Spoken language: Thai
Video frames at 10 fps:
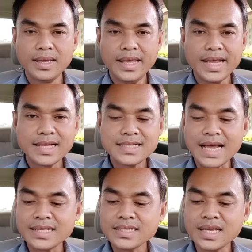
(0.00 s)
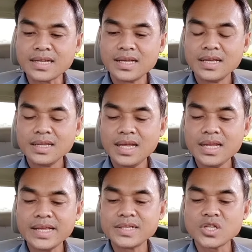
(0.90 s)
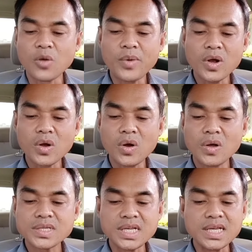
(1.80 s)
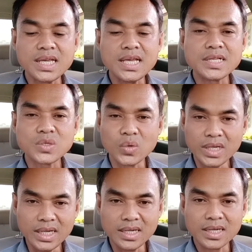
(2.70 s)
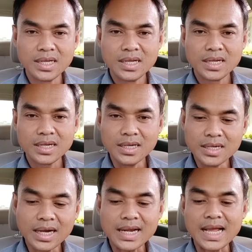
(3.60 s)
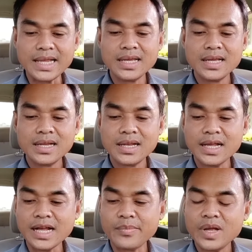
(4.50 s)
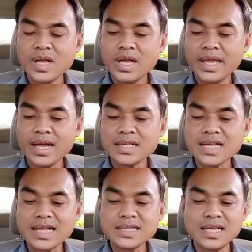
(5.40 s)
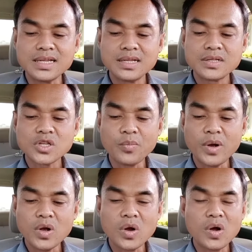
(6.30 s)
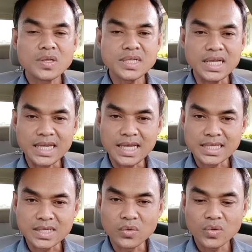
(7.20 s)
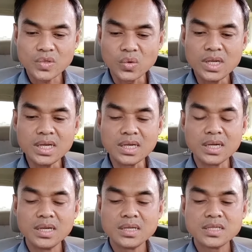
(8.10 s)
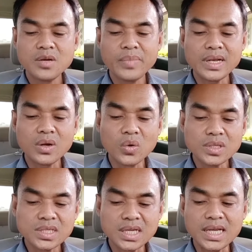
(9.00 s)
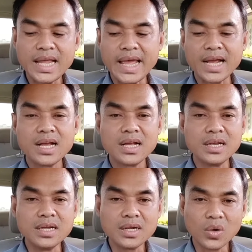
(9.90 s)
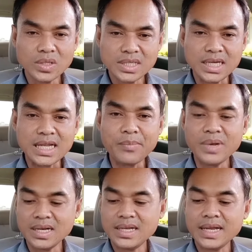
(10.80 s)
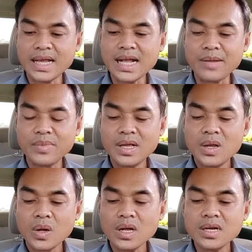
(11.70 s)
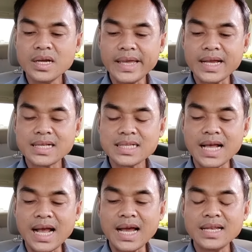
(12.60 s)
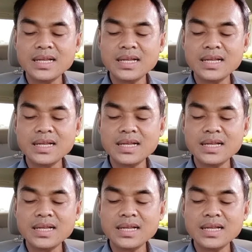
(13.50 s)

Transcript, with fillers: เอกสารสิทธิ์ที่ดินสปก4ขีด01 คืออะไรนะครับ เอกสารสิทธิ์สปก4ขีด01 ซึ่งเป็นครุฑสีแดงหรือครุฑสีน้ำเงินเนี่ยนะครับ ก็คือเอกสาร